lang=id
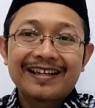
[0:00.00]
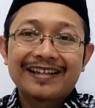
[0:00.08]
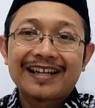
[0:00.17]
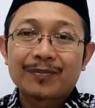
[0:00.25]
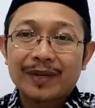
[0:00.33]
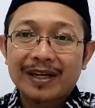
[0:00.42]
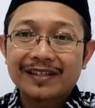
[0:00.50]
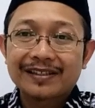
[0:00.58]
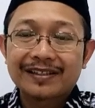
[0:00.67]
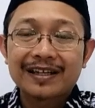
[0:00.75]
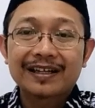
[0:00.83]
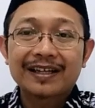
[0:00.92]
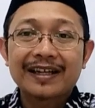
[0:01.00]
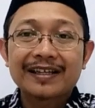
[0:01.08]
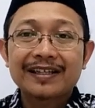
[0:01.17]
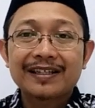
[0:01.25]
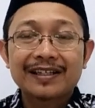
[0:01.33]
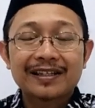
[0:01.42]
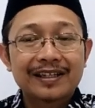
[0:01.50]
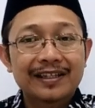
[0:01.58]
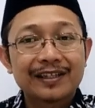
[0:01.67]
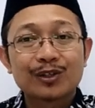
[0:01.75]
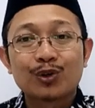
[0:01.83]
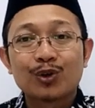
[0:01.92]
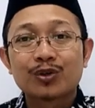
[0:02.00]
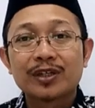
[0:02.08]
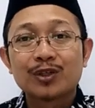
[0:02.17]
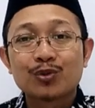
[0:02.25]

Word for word: dan pada siang lain ideologi